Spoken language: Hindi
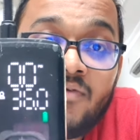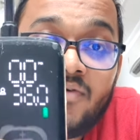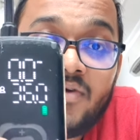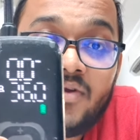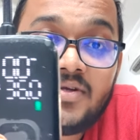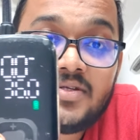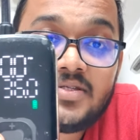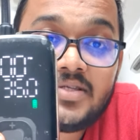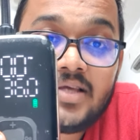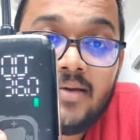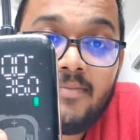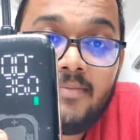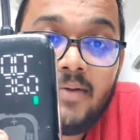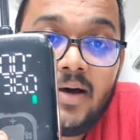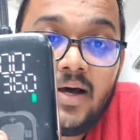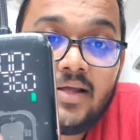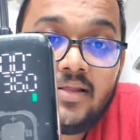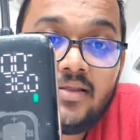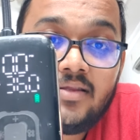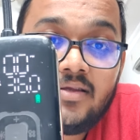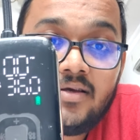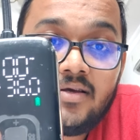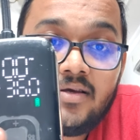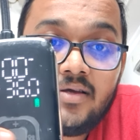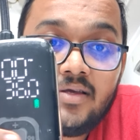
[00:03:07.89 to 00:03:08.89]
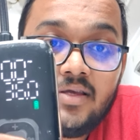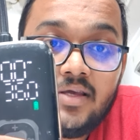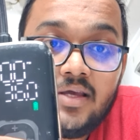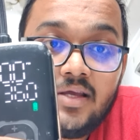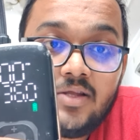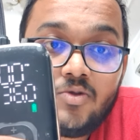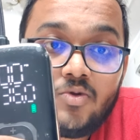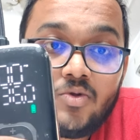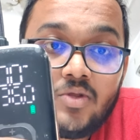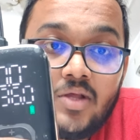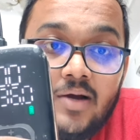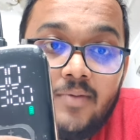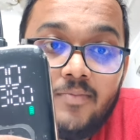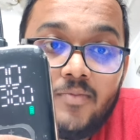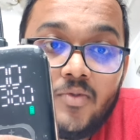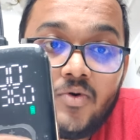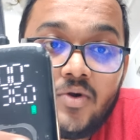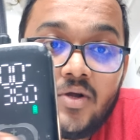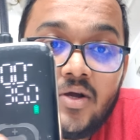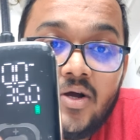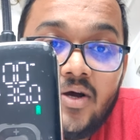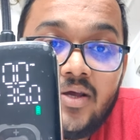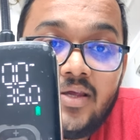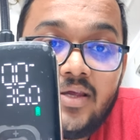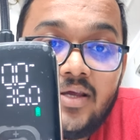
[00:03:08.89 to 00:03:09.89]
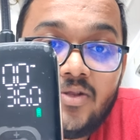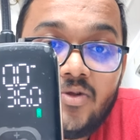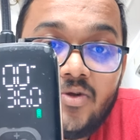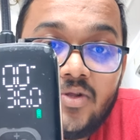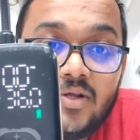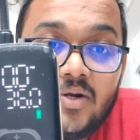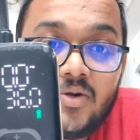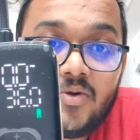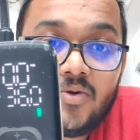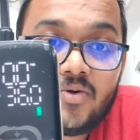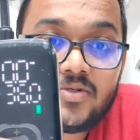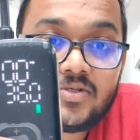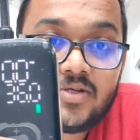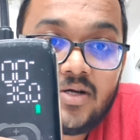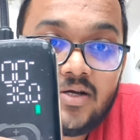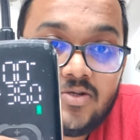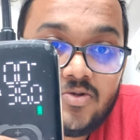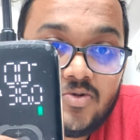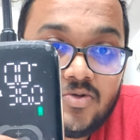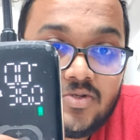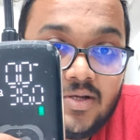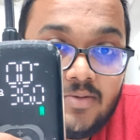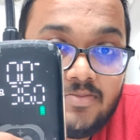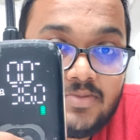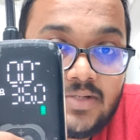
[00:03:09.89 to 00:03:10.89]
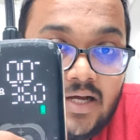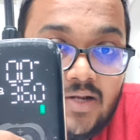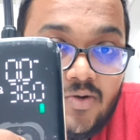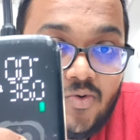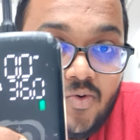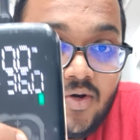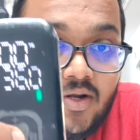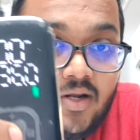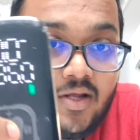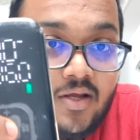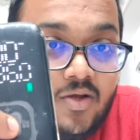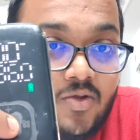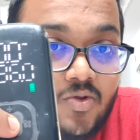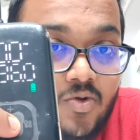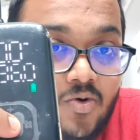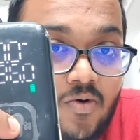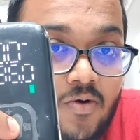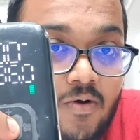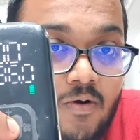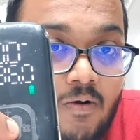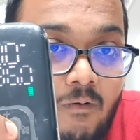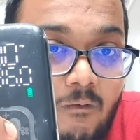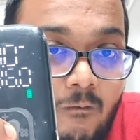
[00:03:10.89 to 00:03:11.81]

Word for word: फिर इसके बाद ये तो था मोड का ये तो था टॉर्च का इसको जब चालू करेंगे तो